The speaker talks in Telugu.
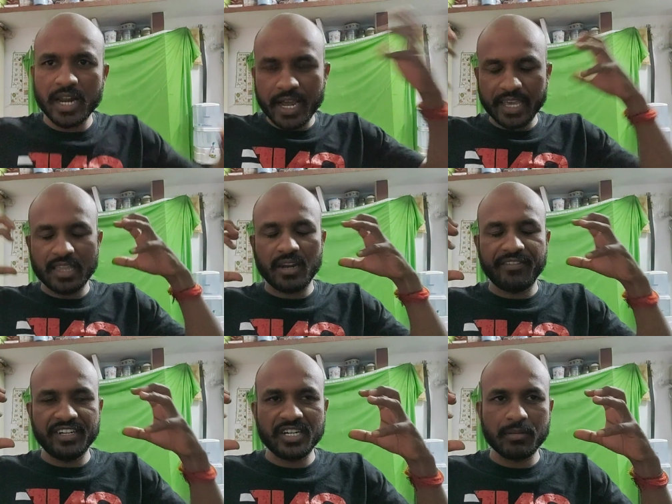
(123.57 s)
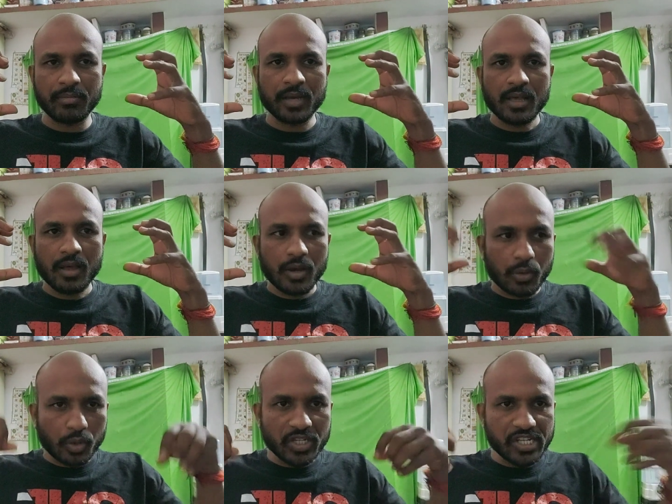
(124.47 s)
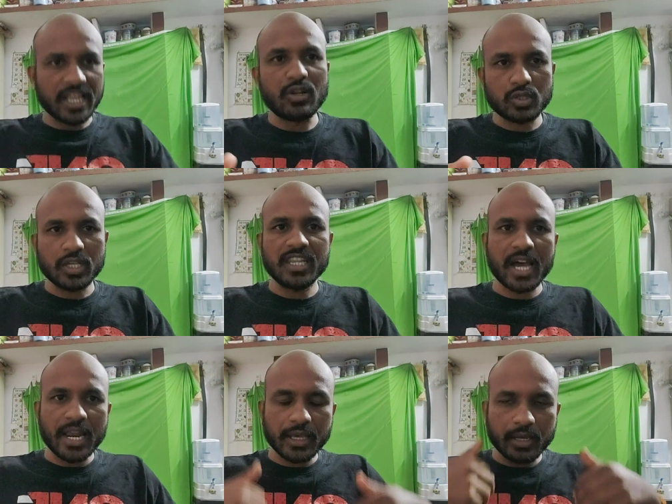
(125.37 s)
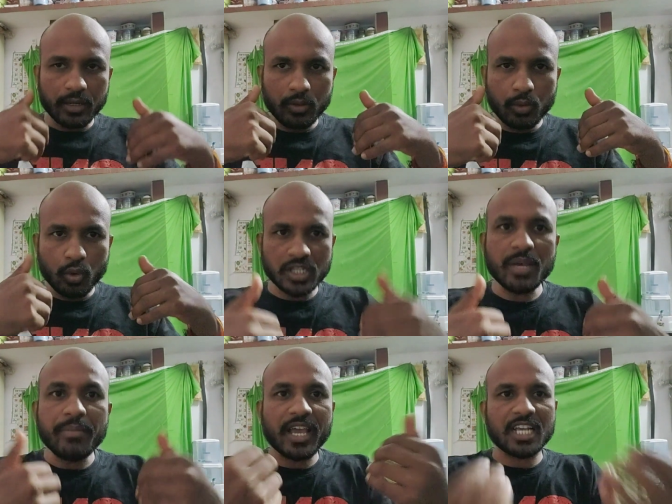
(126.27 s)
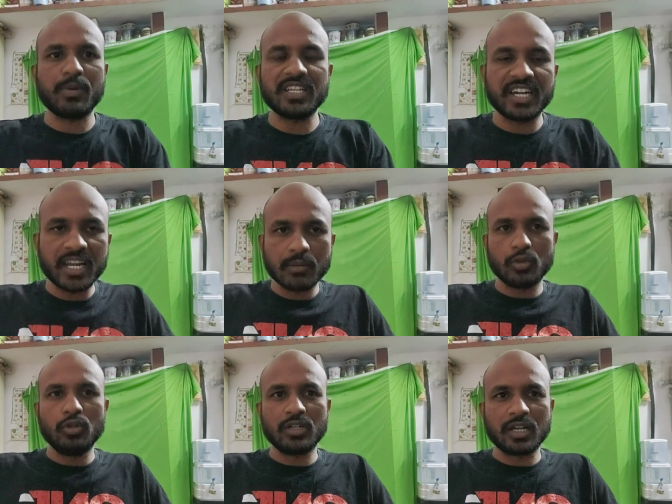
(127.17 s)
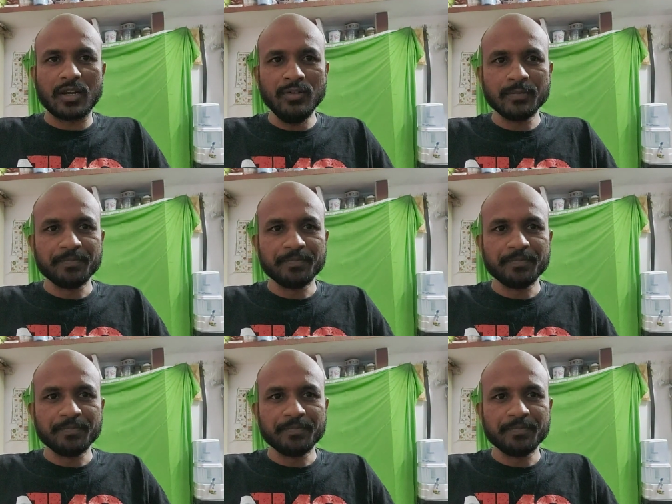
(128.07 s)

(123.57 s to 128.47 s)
నాకు ఏదైనా విషయం గురించి తెలిస్తే దాని గురించి మీకు ఎక్స్ప్లెయిన్ చేయడానికి ముందుంటాను